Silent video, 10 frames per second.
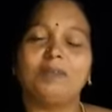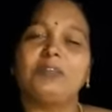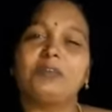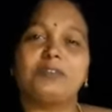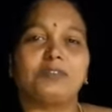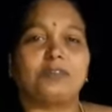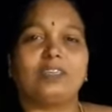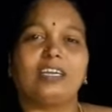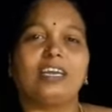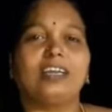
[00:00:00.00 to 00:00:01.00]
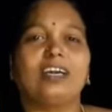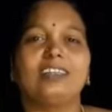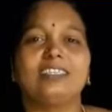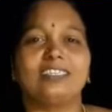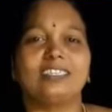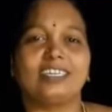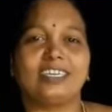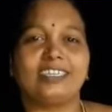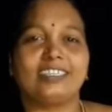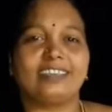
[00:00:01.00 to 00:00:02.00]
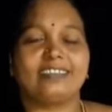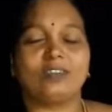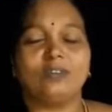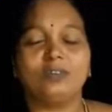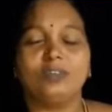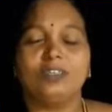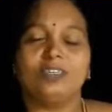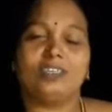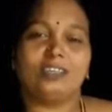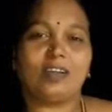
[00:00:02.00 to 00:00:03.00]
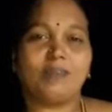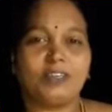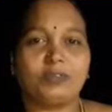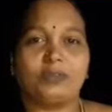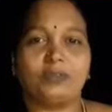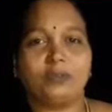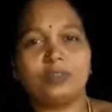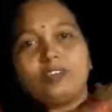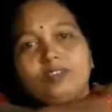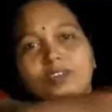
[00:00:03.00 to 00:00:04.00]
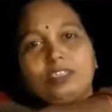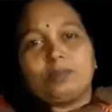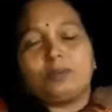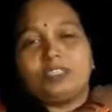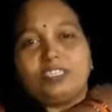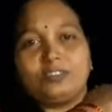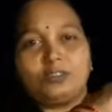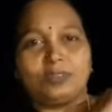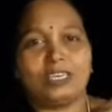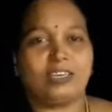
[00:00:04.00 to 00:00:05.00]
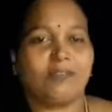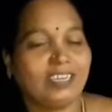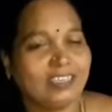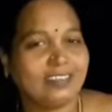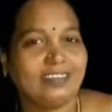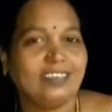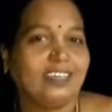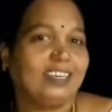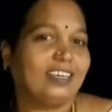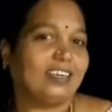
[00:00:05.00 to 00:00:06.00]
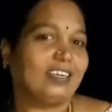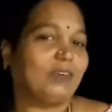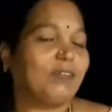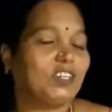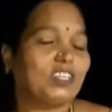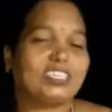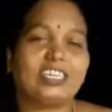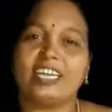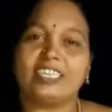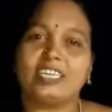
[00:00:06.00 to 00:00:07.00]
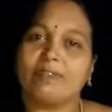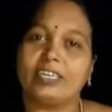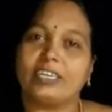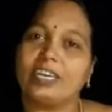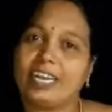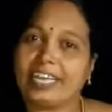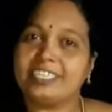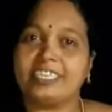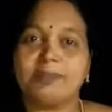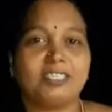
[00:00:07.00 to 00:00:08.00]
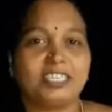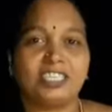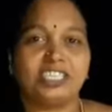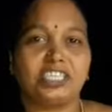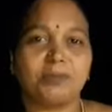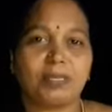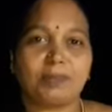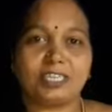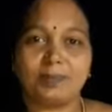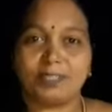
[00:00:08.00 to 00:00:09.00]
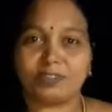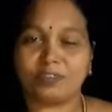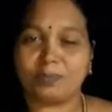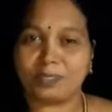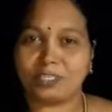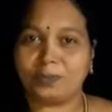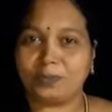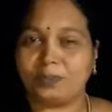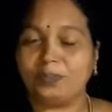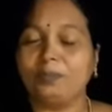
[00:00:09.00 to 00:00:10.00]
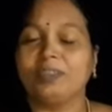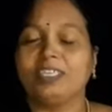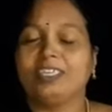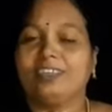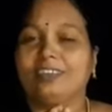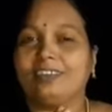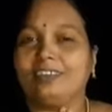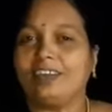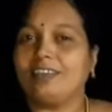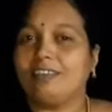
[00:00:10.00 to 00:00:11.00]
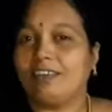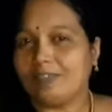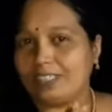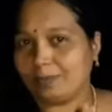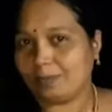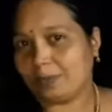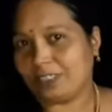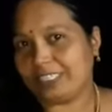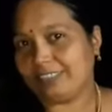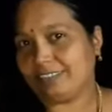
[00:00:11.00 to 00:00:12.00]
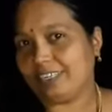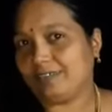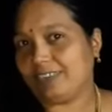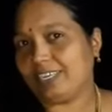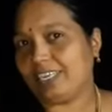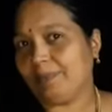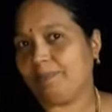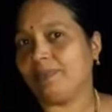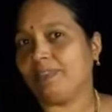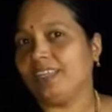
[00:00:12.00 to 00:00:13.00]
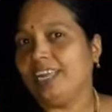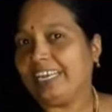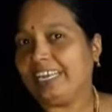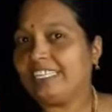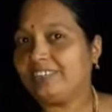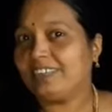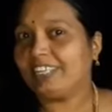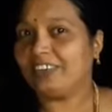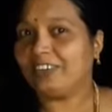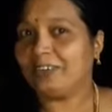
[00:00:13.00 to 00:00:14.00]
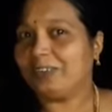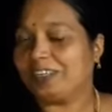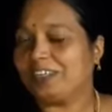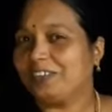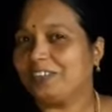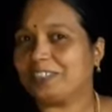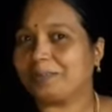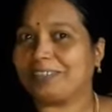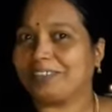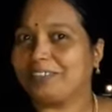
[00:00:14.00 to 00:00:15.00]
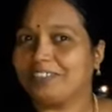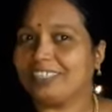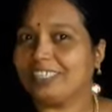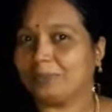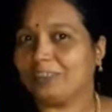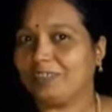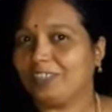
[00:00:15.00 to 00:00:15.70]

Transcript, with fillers: వీడియోస్ రెగ్యులర్గా అందించి నీకు ట్రై చేస్తాను నా వీడియోస్ చూస్తూ నన్ను సపోర్ట్ చేస్తూ ఉండండి ఫ్రెండ్స్ ఈ వీడియో నచ్చినట్లయితే డెఫినెట్గా లైక్ చేయడం షేర్ చేయడం సబ్స్క్రైబ్ చేసుకోవడం మర్చిపోవద్దు నన్ను ఆల్వేస్ సపోర్ట్ చేస్తూనే ఉండండి నెక్స్ట్ వీడియోలో ఒక గుడ్ న్యూస్ చెప్తాను గుడ్ న్యూస్ అంటే ఈ